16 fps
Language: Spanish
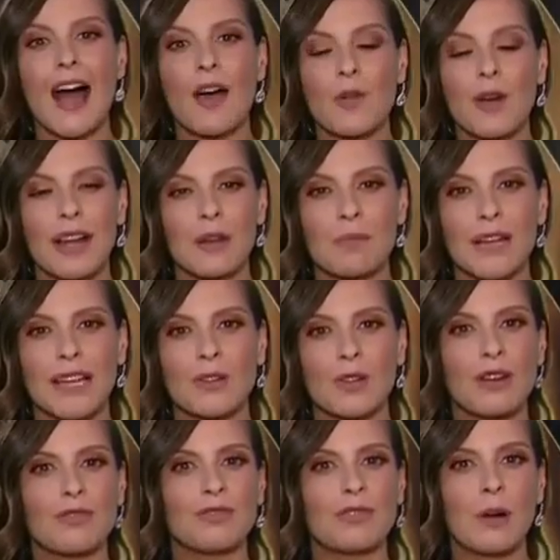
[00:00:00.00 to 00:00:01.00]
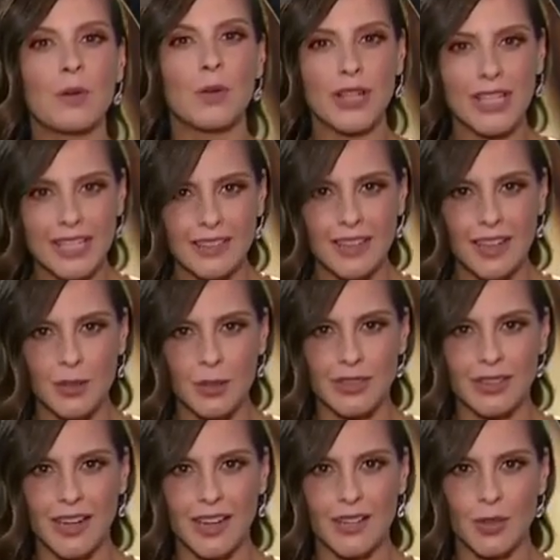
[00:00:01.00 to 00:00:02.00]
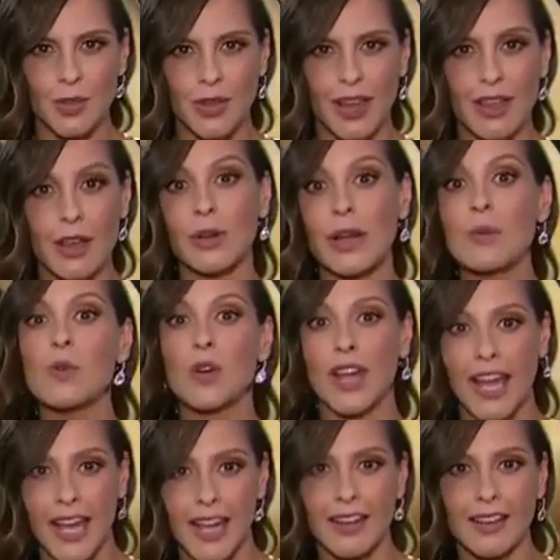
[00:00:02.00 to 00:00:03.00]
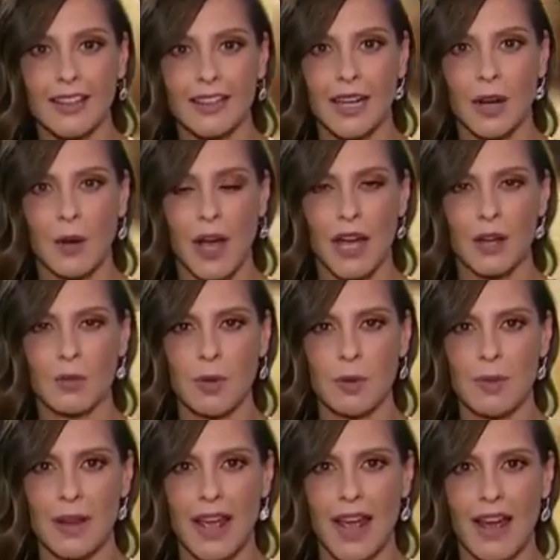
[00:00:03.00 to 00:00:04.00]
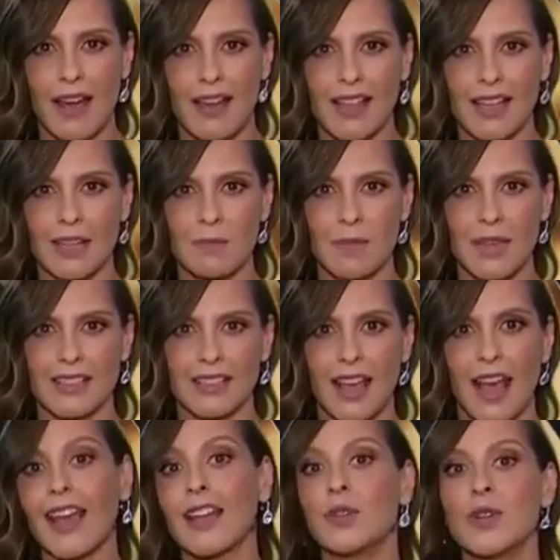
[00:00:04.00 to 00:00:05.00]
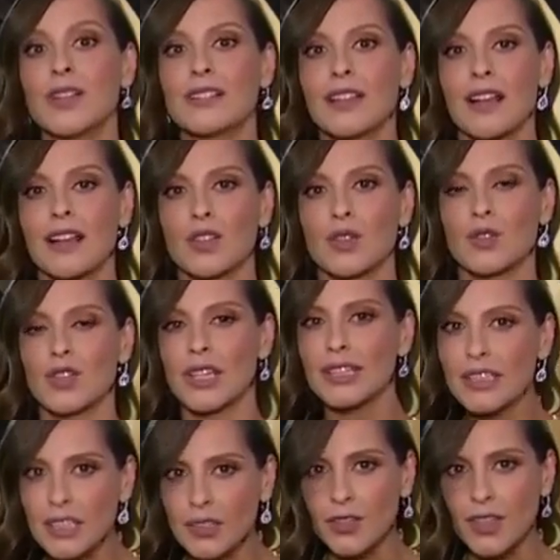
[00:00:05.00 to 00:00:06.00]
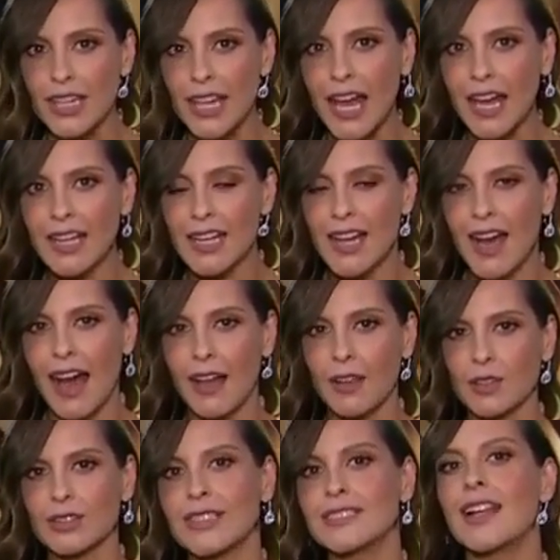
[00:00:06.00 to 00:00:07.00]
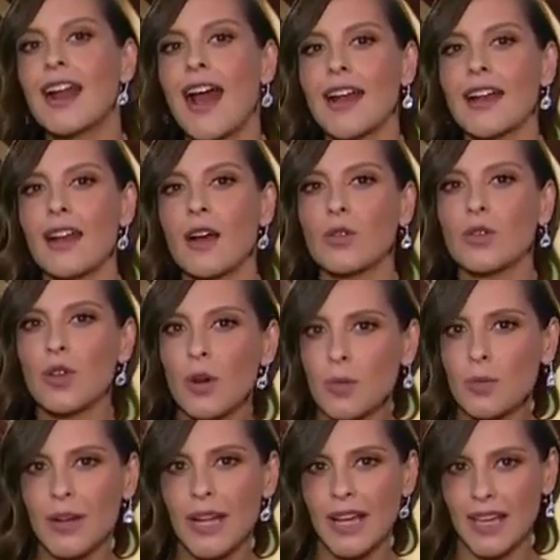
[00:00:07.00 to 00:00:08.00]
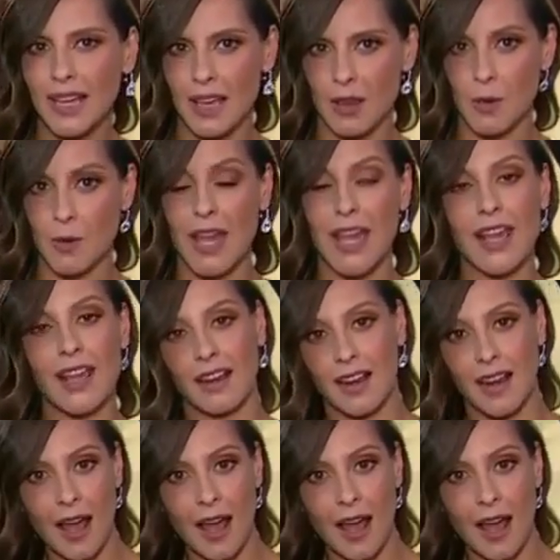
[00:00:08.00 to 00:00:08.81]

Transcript: Agua, la película favorita, cuenta la historia de una mujer que trabaja como empleada de limpieza en una instalación científica a donde traen a un hombre que vive en